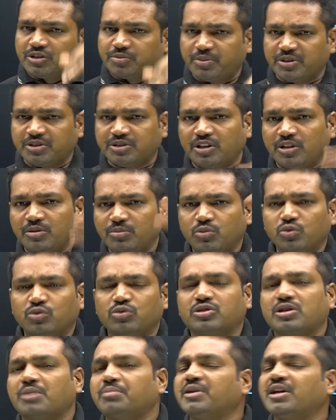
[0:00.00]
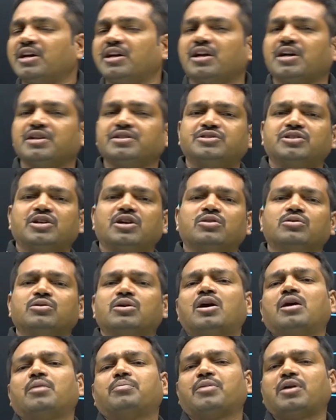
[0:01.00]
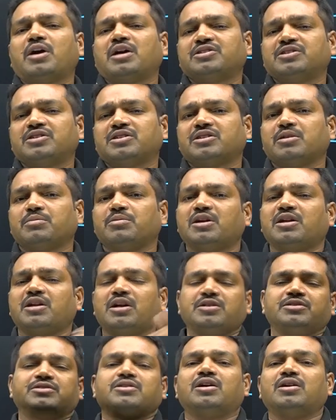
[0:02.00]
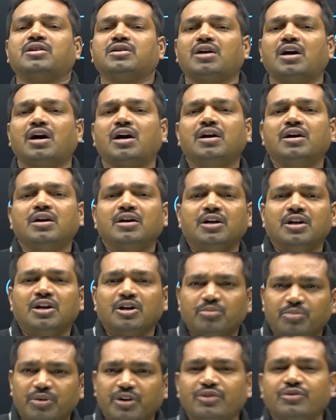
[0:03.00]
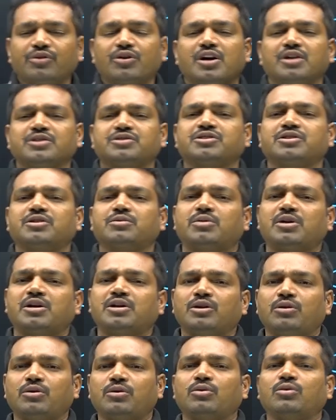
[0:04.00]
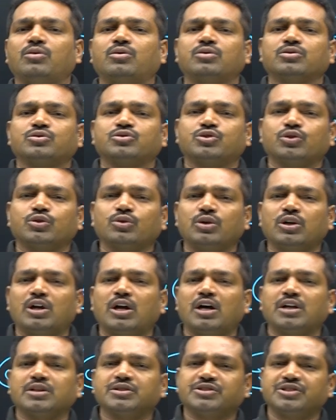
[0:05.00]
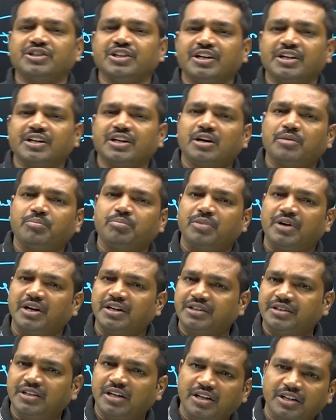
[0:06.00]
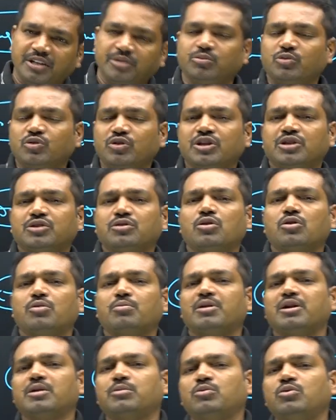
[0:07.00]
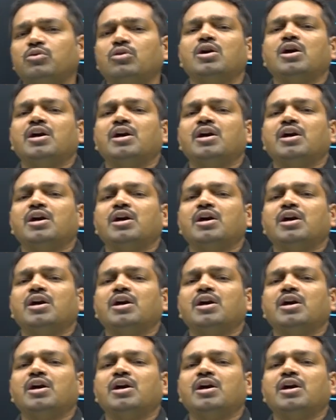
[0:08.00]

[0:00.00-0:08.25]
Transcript: ఎస్పెషల్లీ మూడు తమిళ రాజ్యాలుగా ప్రాచీన తమిళ రాజ్యాలుగా పేరుగాంచిన వాటిల్లో చోళ చేర పాండ్య ఈ మూడిట్లో మనము